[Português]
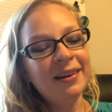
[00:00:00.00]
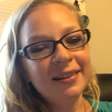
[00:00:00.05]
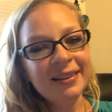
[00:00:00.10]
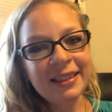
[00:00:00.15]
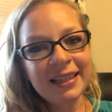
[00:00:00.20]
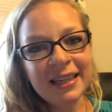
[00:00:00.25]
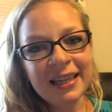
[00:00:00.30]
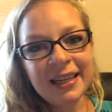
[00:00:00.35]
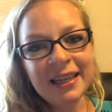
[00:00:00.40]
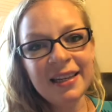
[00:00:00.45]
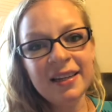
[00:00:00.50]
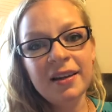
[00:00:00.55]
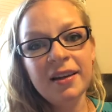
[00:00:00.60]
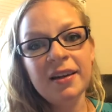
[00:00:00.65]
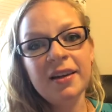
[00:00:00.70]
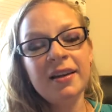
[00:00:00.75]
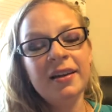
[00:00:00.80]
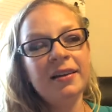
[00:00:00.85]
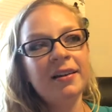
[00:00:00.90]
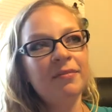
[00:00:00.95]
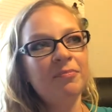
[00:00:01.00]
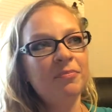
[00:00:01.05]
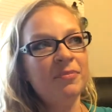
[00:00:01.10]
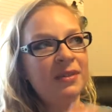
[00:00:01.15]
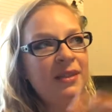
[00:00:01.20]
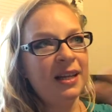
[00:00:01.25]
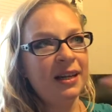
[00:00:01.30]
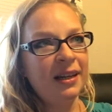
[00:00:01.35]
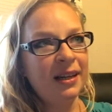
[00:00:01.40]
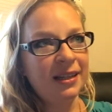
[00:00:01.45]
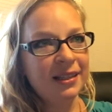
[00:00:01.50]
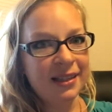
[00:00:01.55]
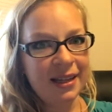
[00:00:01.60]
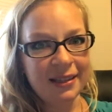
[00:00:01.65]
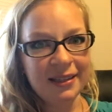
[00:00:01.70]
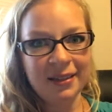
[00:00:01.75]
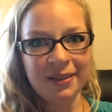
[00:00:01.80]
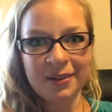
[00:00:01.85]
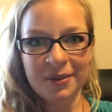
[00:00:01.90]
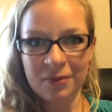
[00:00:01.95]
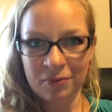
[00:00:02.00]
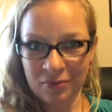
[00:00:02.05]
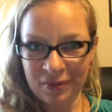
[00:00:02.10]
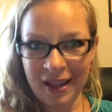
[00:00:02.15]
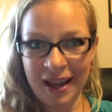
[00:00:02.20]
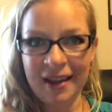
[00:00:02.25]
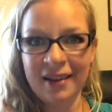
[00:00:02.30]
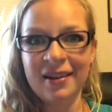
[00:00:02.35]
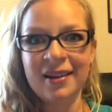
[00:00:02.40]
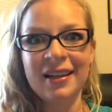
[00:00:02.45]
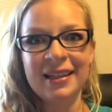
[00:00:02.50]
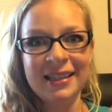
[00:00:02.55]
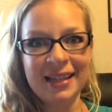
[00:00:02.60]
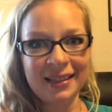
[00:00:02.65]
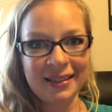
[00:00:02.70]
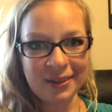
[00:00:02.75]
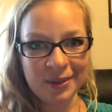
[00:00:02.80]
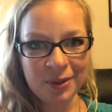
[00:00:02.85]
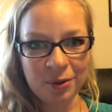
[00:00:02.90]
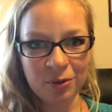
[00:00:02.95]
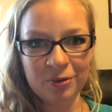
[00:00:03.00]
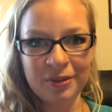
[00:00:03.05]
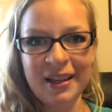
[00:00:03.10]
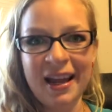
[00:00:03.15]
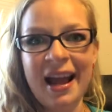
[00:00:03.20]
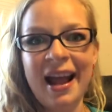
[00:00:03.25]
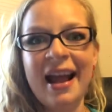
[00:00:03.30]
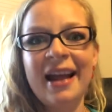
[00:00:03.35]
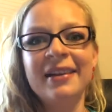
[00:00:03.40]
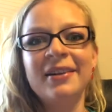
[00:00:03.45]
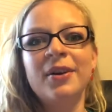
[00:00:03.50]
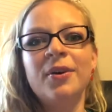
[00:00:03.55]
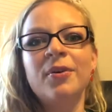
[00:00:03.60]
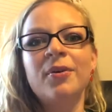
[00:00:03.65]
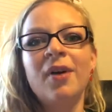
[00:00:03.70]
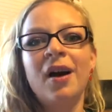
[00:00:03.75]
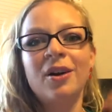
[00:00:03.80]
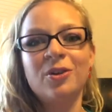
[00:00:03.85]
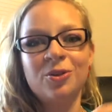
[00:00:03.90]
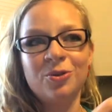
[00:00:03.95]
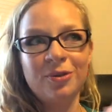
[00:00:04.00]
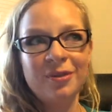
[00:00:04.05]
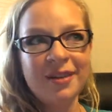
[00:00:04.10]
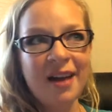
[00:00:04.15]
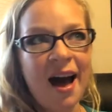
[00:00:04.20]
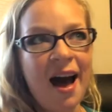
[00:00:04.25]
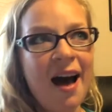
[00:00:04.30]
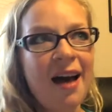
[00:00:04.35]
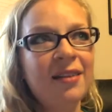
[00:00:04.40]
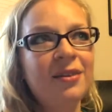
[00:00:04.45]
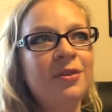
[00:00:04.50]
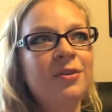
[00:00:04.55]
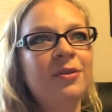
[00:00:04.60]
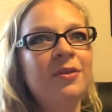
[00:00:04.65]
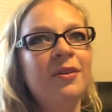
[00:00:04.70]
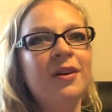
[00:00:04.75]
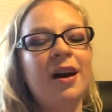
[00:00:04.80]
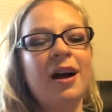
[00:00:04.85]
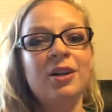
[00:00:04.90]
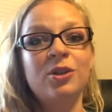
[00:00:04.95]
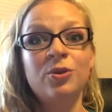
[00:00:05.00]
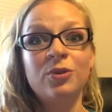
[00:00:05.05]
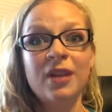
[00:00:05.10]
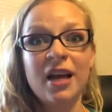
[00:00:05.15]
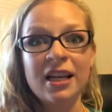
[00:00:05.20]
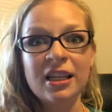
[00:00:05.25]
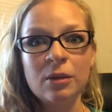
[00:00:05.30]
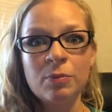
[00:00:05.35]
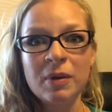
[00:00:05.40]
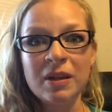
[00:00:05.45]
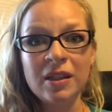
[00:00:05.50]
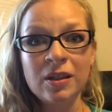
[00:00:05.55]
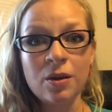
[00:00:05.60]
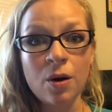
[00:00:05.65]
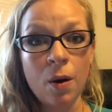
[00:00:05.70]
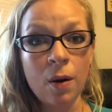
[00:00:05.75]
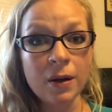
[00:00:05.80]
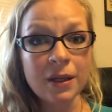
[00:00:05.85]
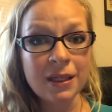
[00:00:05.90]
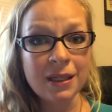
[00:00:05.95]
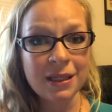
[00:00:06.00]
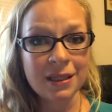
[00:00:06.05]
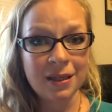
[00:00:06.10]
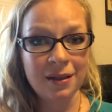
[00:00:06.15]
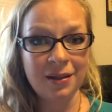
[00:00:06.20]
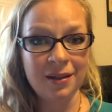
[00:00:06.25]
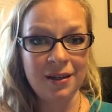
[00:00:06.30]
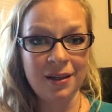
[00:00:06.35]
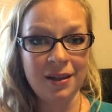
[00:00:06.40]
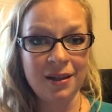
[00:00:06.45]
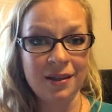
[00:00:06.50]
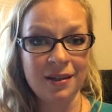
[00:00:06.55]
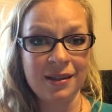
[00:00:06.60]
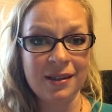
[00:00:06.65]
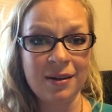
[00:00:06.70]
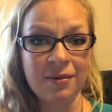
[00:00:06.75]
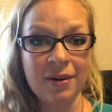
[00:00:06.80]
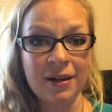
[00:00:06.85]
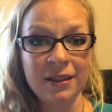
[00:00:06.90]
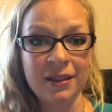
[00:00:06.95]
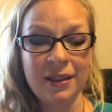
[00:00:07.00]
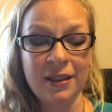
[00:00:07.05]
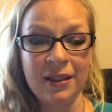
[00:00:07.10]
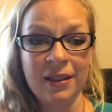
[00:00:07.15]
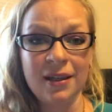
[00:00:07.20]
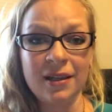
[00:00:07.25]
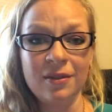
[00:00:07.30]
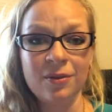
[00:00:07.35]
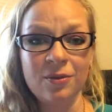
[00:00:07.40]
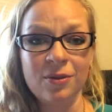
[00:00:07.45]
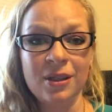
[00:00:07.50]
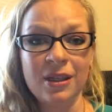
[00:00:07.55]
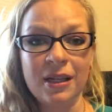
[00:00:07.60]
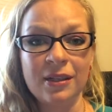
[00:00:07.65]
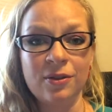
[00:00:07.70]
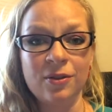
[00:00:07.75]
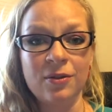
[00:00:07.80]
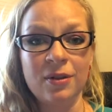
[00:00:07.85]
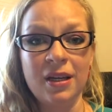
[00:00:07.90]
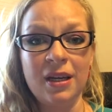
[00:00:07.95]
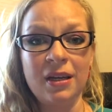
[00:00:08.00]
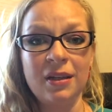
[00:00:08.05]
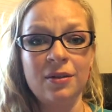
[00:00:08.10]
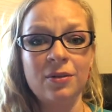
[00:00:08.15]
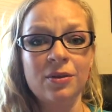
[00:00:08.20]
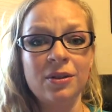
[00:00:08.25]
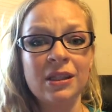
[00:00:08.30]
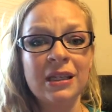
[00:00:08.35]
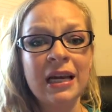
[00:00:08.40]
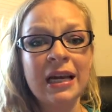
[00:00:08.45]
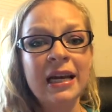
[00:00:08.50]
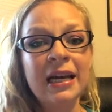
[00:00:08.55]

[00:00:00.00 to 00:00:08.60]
aqui, ser casada, né, casada com o Daniel, ajudá-lo, ajudar as pessoas que estão aqui nos Estados Unidos.